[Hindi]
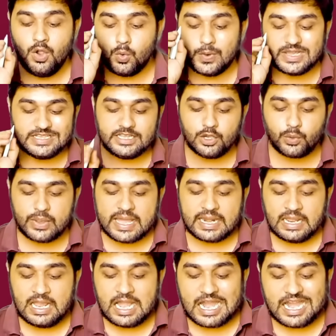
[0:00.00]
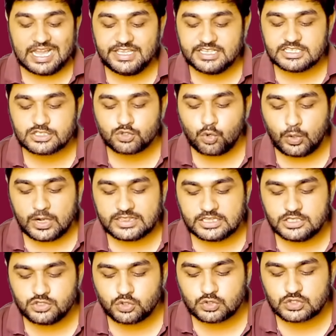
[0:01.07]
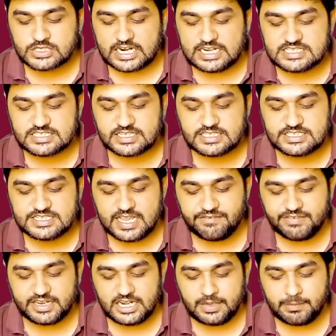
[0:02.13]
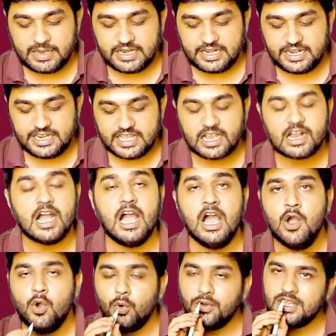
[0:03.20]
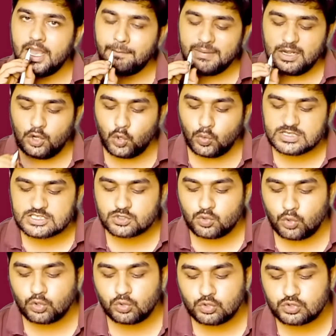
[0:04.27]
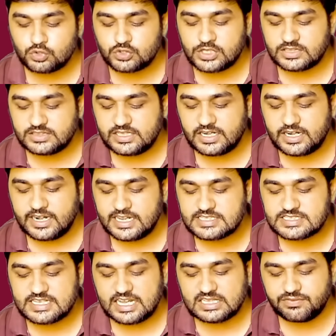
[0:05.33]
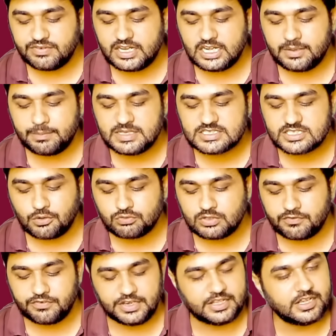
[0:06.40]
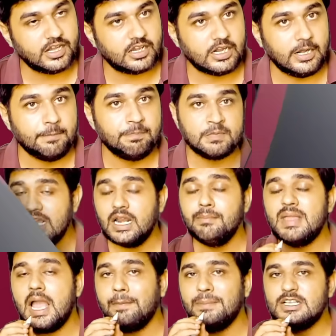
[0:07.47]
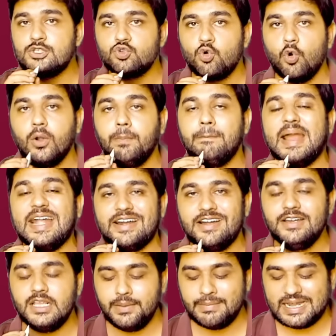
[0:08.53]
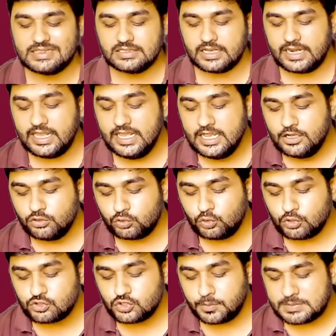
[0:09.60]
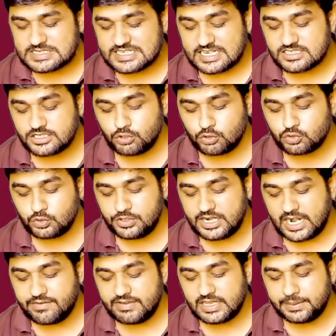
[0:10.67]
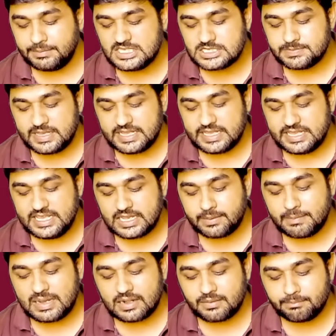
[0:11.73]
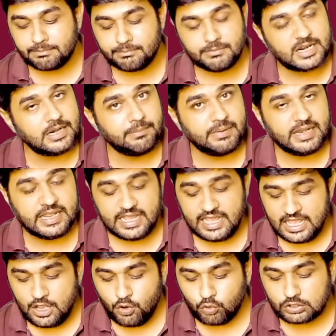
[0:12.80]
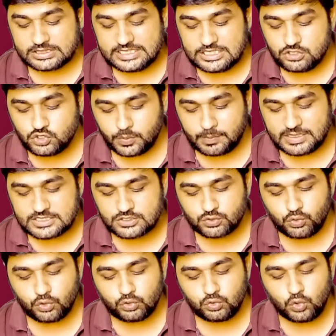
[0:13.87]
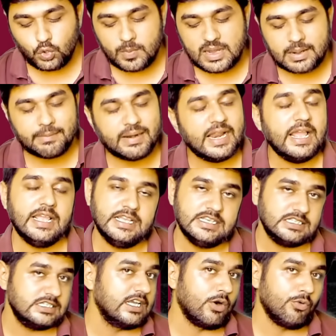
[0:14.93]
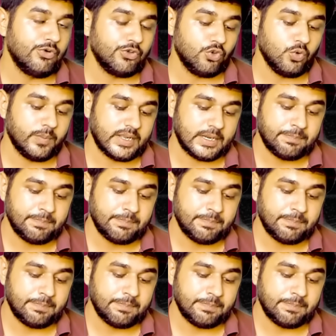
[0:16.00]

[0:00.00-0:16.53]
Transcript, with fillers: वही देखो यार हाईएस्ट स्कोर है 340 रन 6 विकेट पे इंडिया का और यहाँ पे लोवेस्ट स्कोर 270 रन है 7 विकेट पे साउथ अफ्रीका का अगर हम यहाँ पे स्कोर पैटर्न की बात करें तो 250 से 299 के बीच में एक बार रन बने हैं और 300 प्लस स्कोर दो बार बना है इस ग्राउंड के ऊपर